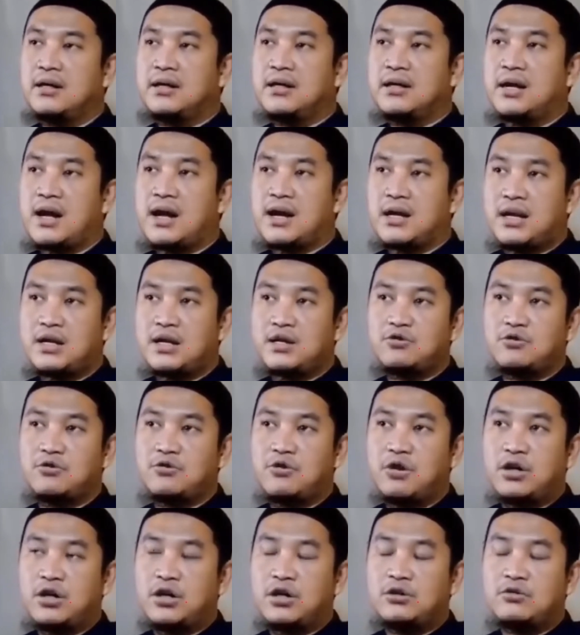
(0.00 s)
Karena
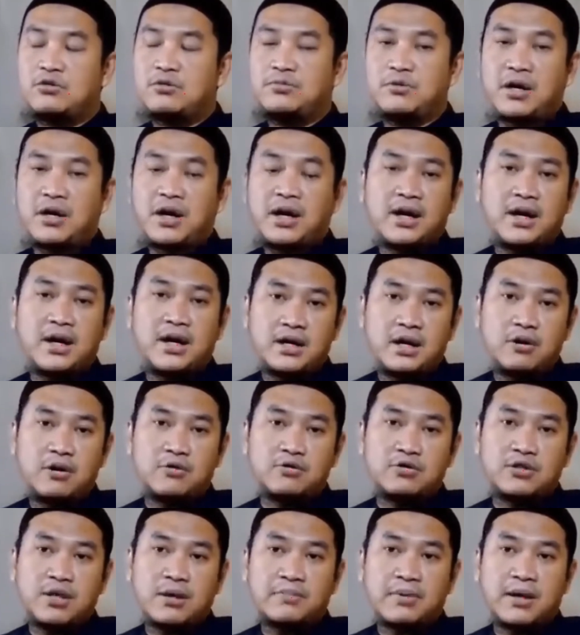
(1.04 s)
syukur itu bukan hanya
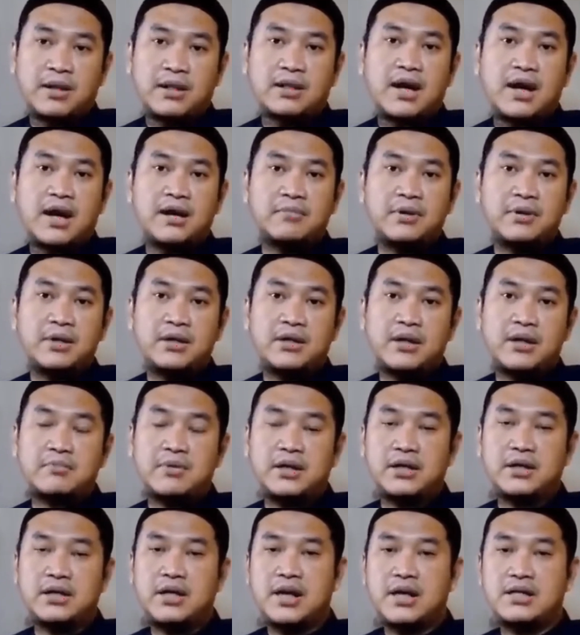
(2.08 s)
ucapan tahmid yang
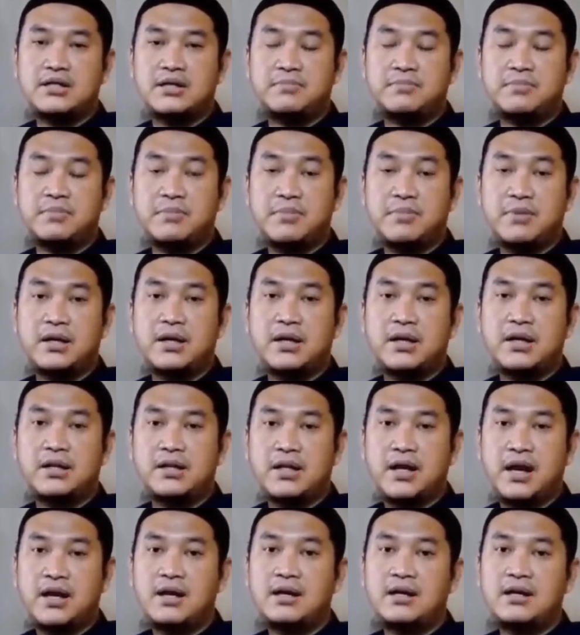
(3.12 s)
menghiasi bibir
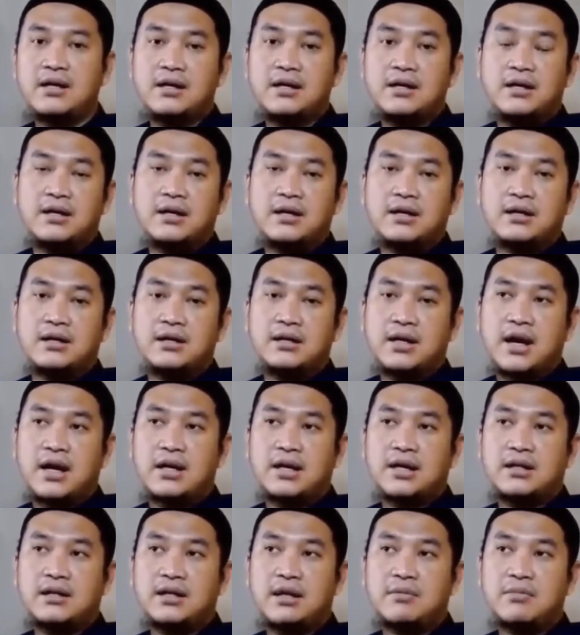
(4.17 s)
kita ketika
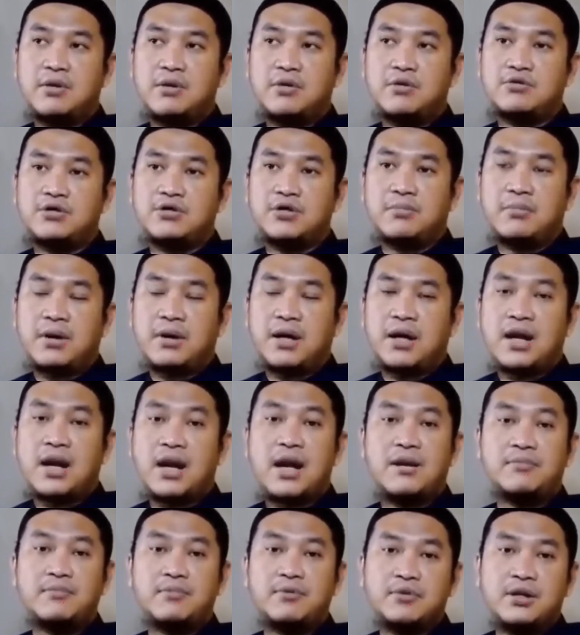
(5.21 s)
kita mengucapkan
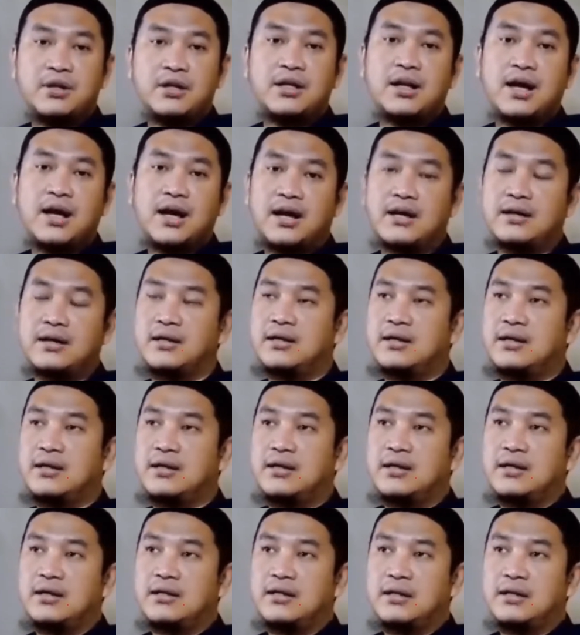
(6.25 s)
Alhamdulillah.
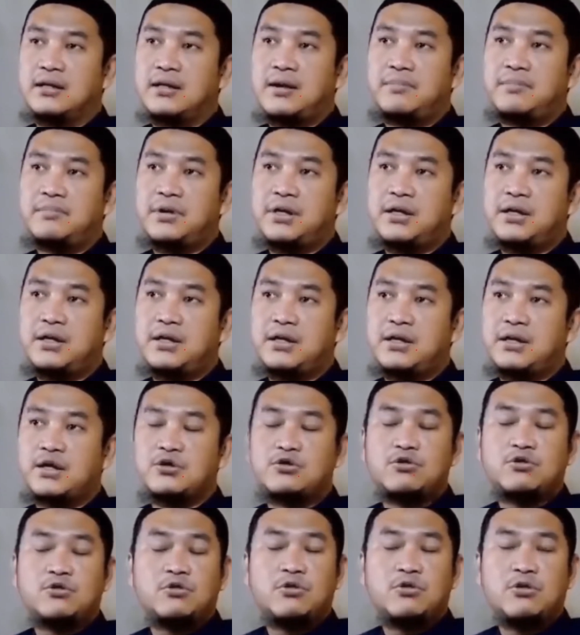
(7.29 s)
Tetapi
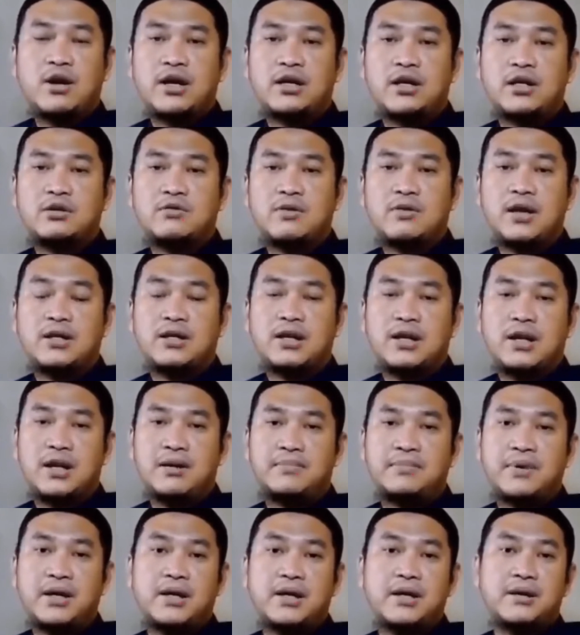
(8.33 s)
kesyukuran itu
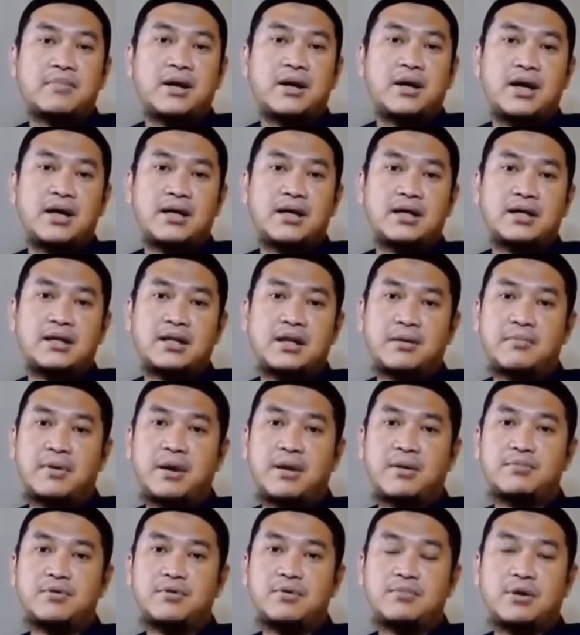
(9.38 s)
adalah bagaimana kita
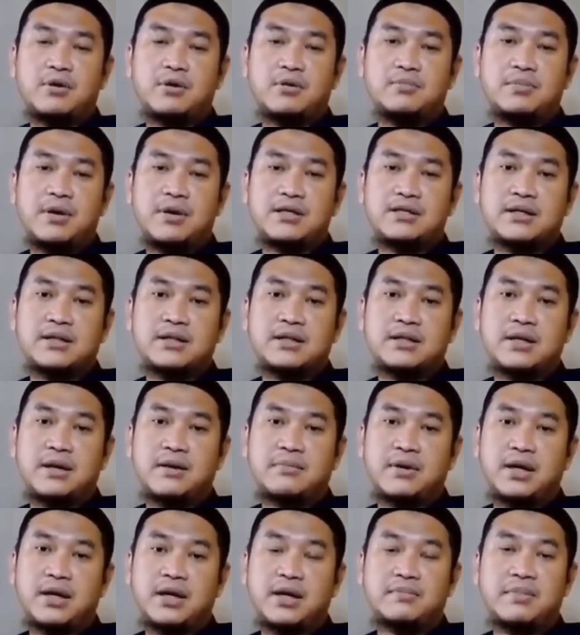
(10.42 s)
mampu merubah
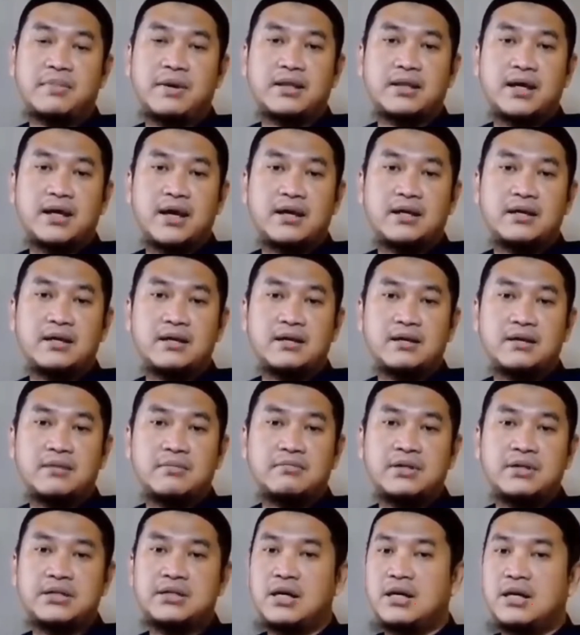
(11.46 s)
setiap kenikmatan
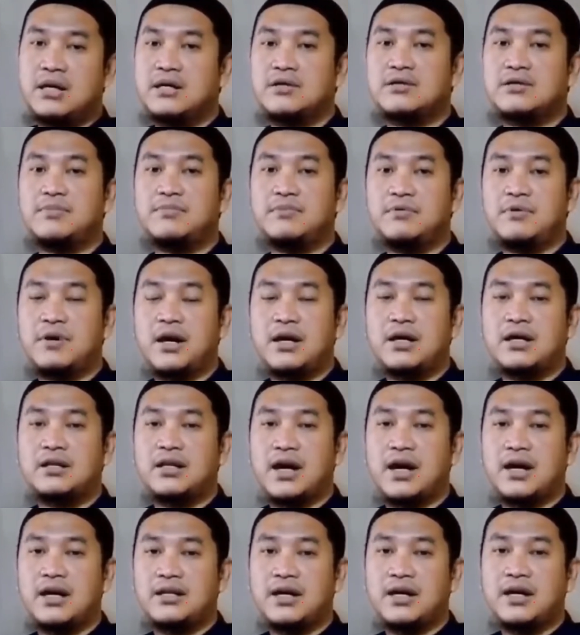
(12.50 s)
menjadi sebuah
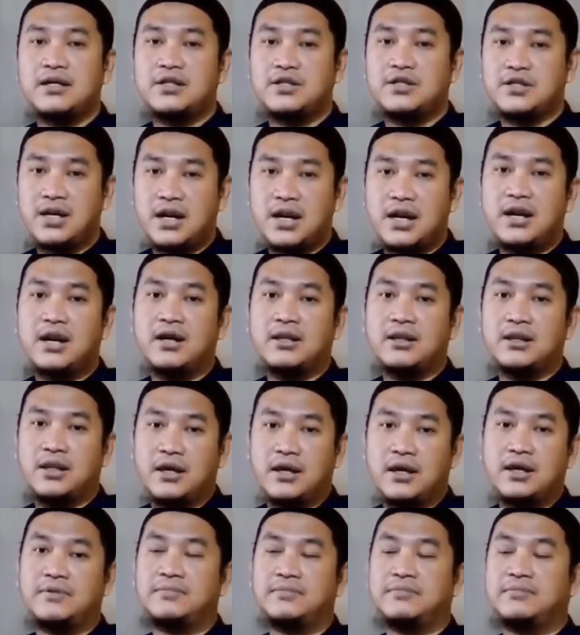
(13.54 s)
ketaatan di jalan Allah.